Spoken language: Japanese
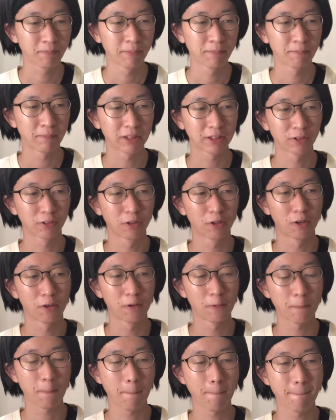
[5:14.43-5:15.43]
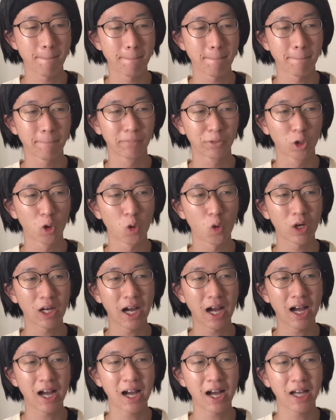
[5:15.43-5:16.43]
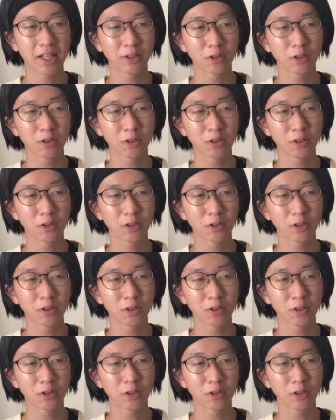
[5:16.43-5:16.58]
まあ、その動画